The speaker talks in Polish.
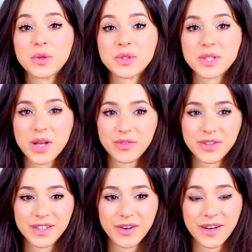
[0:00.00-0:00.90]

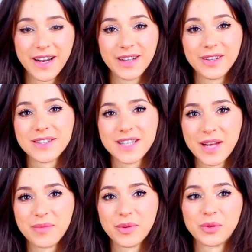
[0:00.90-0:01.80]
luksusowy olejek do
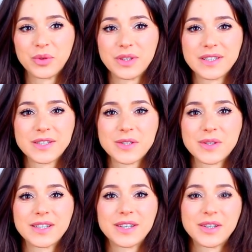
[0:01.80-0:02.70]
OCM, który
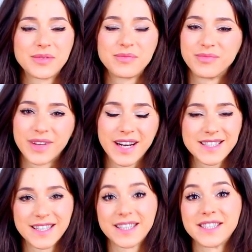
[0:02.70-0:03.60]
stosuję tylko
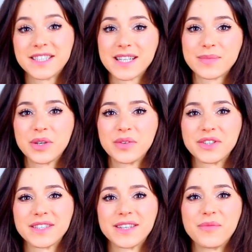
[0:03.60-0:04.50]
raz na jakiś czas,
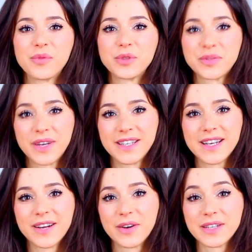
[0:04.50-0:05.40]
ponieważ e,
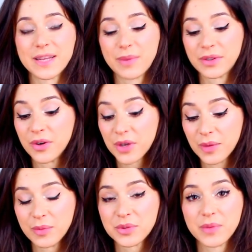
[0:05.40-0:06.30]
używanie go jest naprawdę
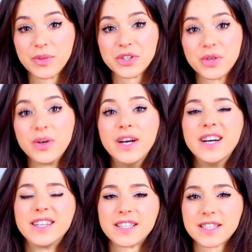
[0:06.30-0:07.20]
ogromną przyjemnością.
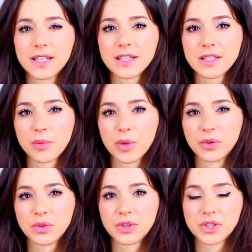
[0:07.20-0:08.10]
Niestety jest to
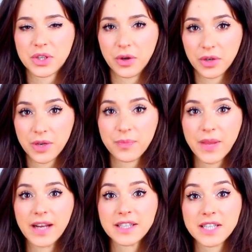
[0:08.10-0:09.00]
produkt dość drogi,
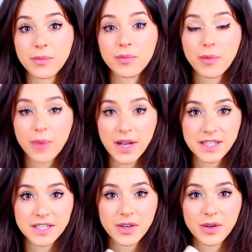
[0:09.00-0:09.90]
ale chciałam Wam
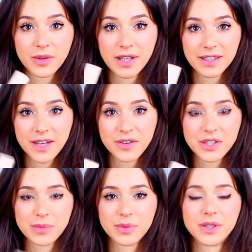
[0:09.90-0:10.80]
pokazać go dlatego,
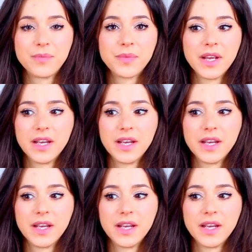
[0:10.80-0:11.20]
żeby,